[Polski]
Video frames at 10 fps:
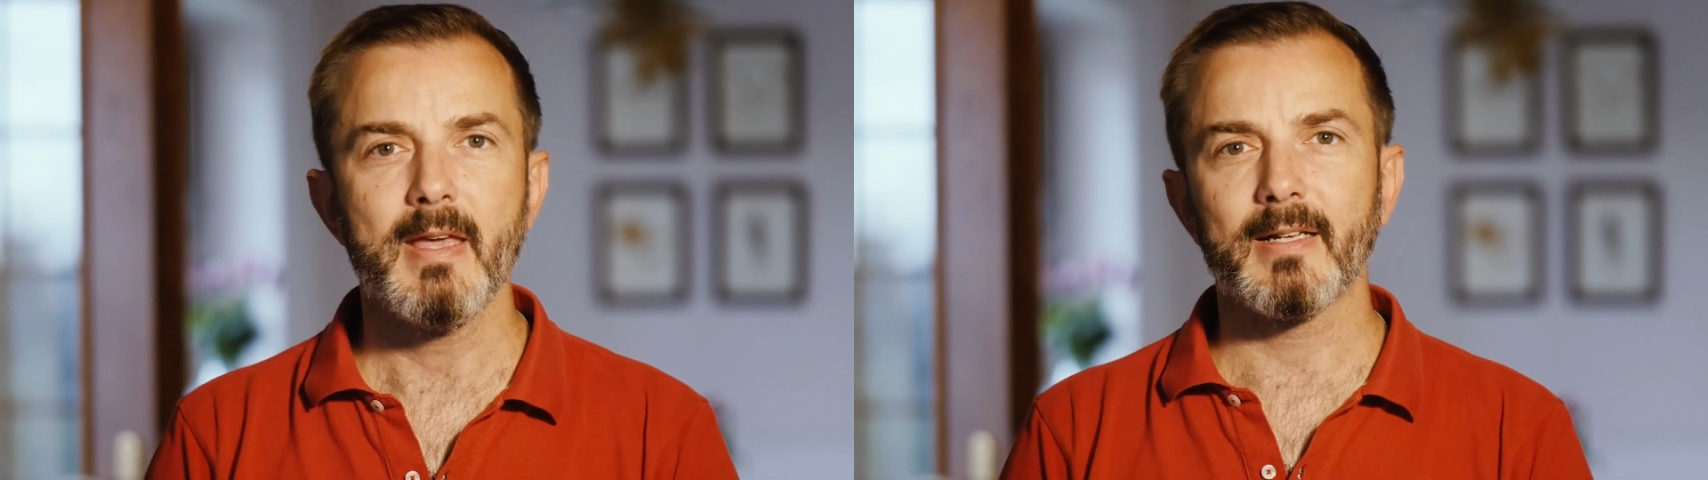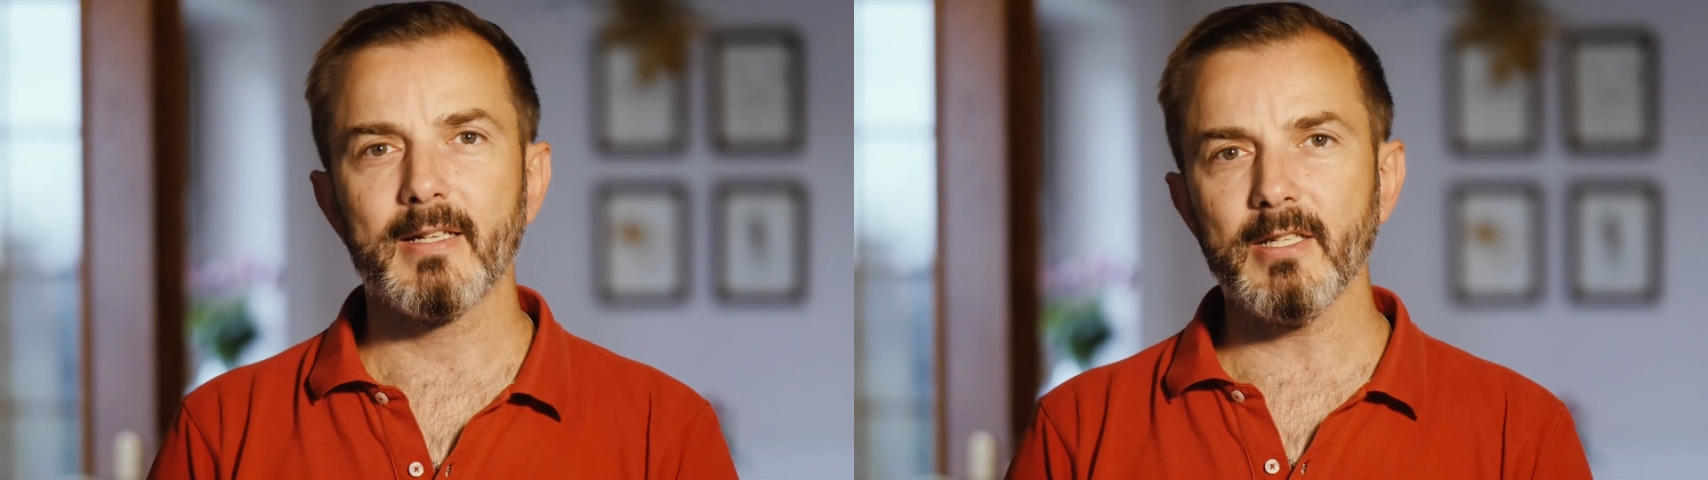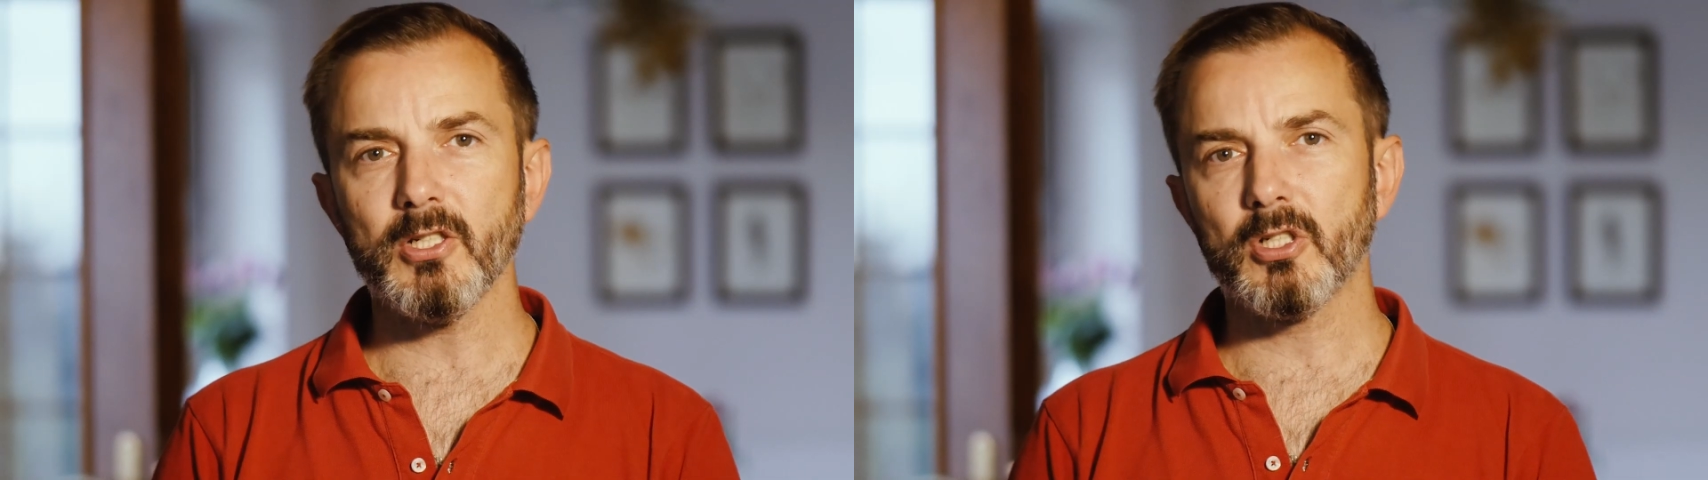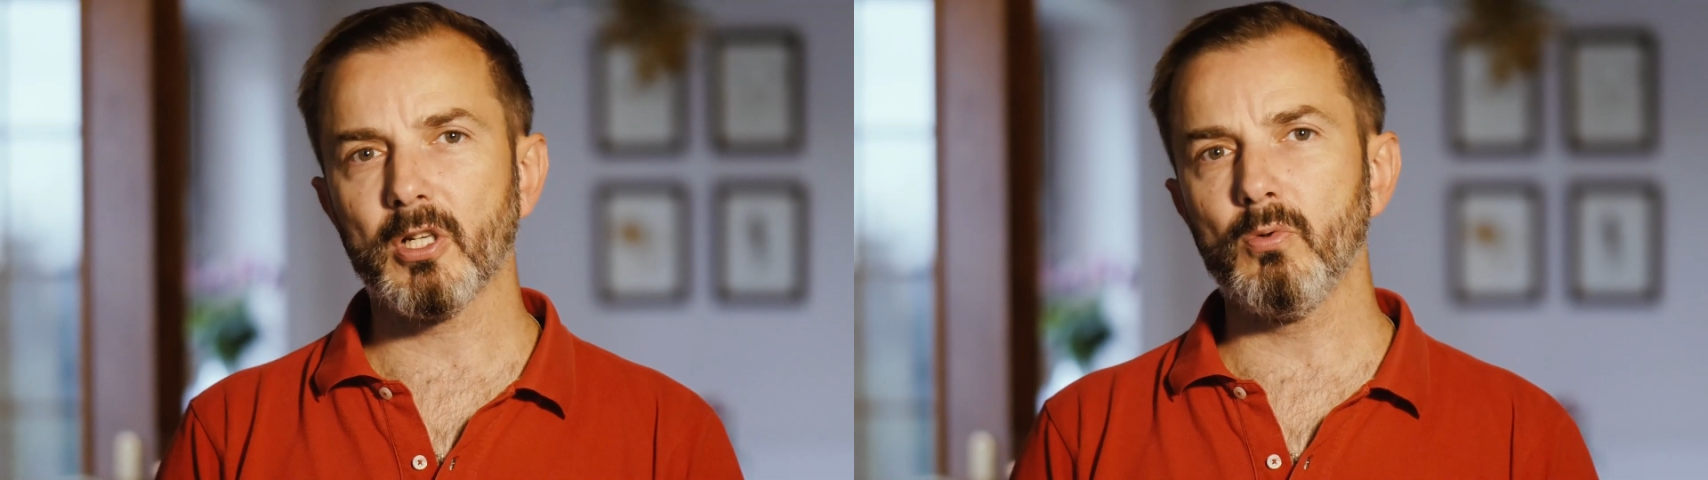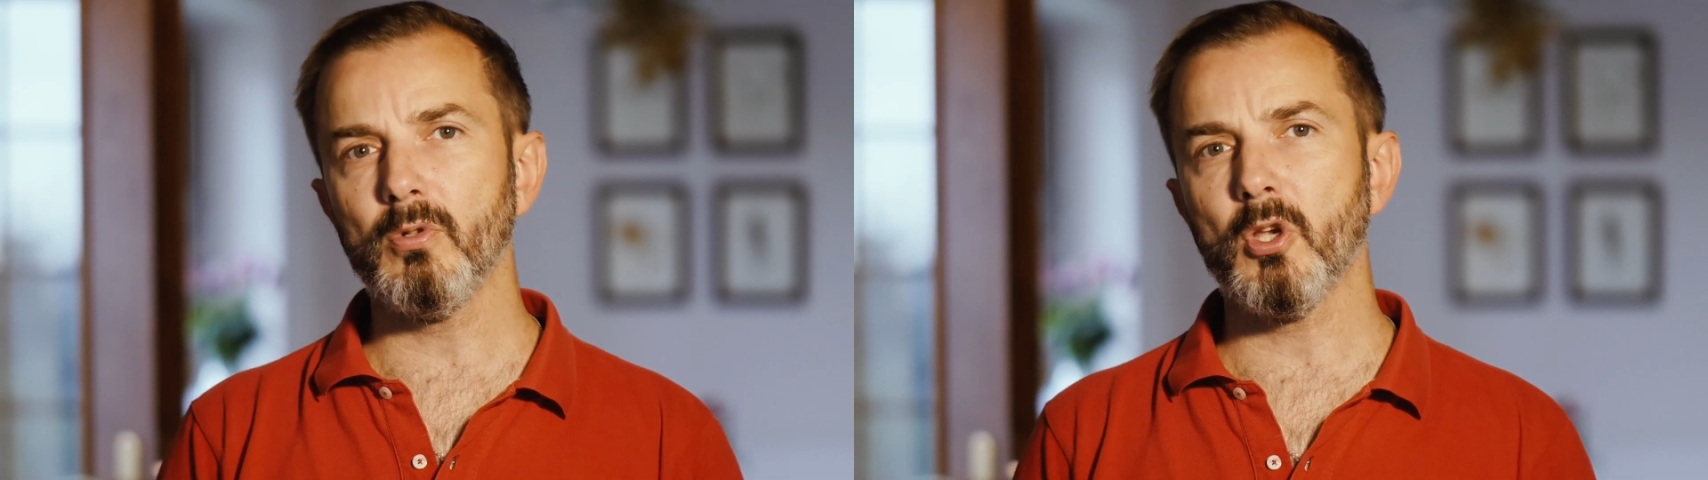Gry,
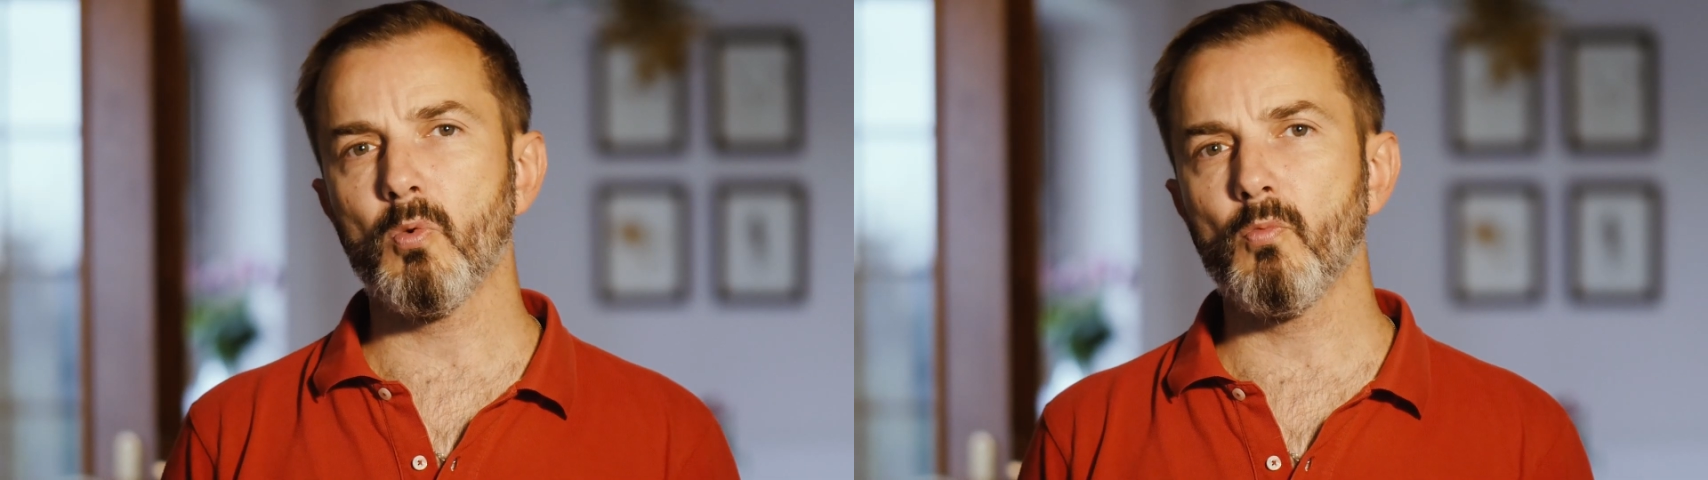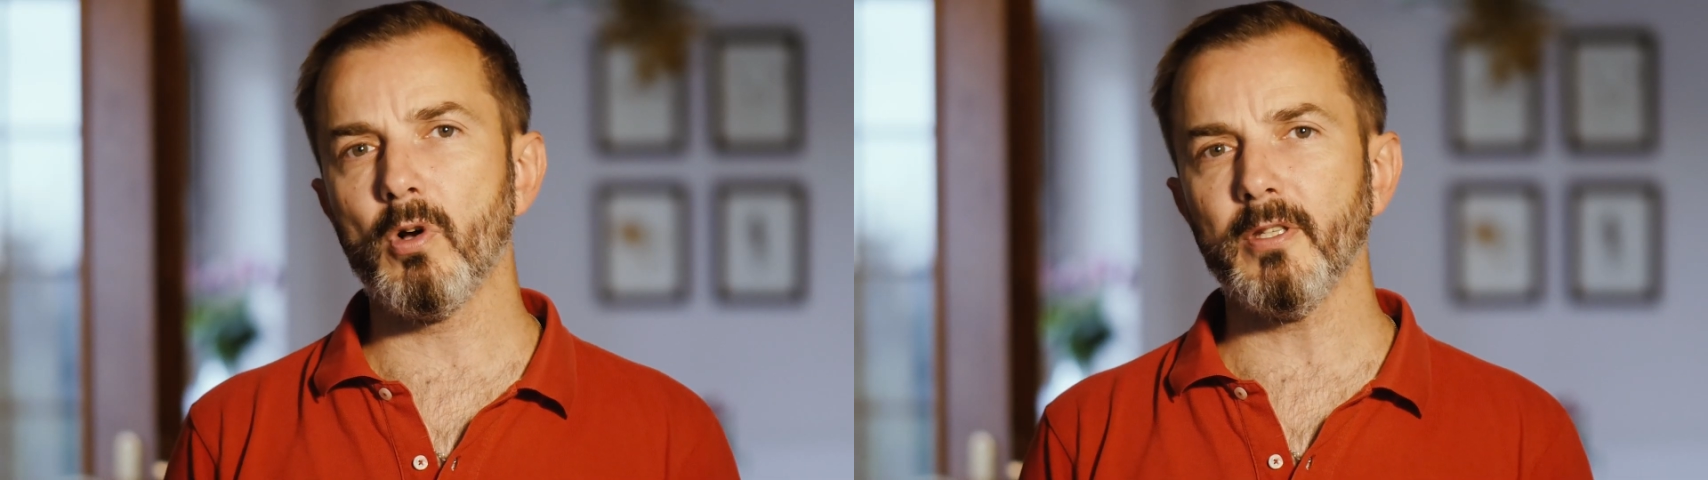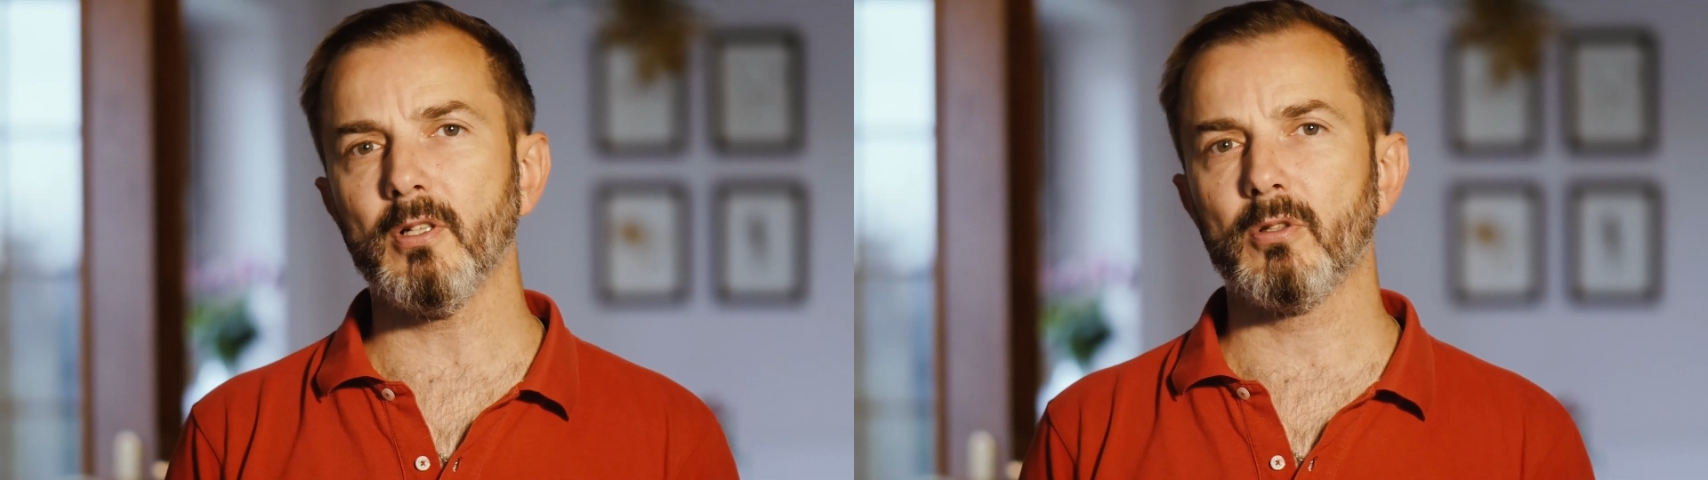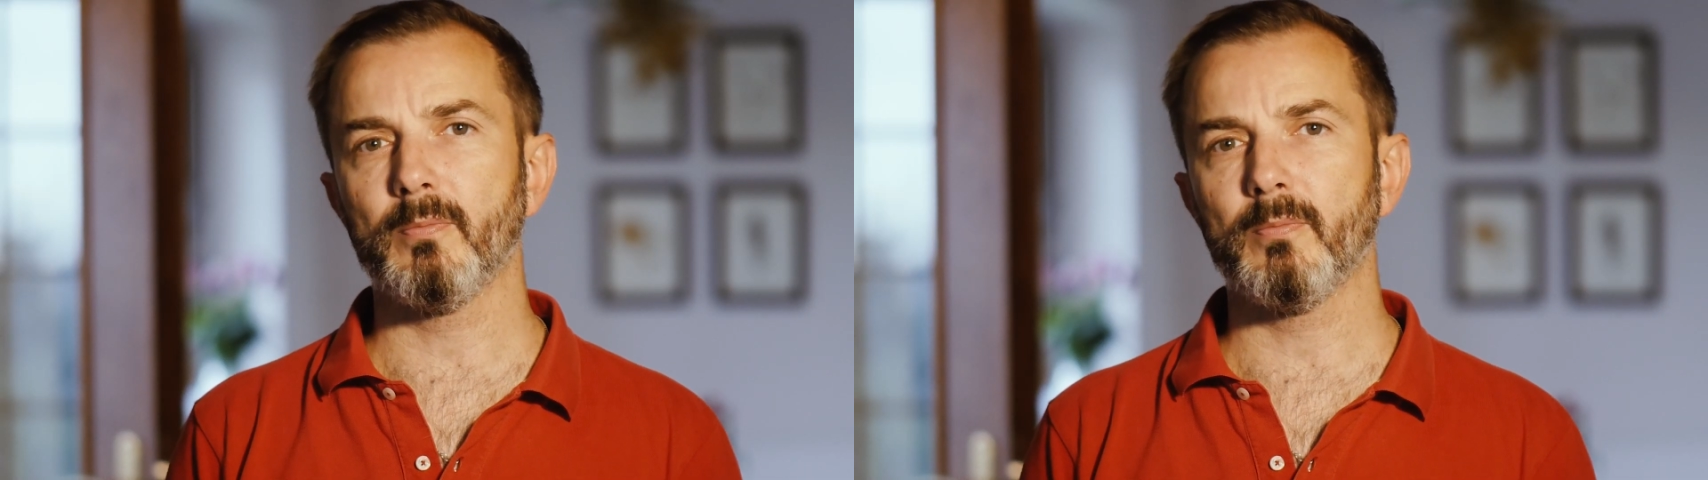szczególnie u młodych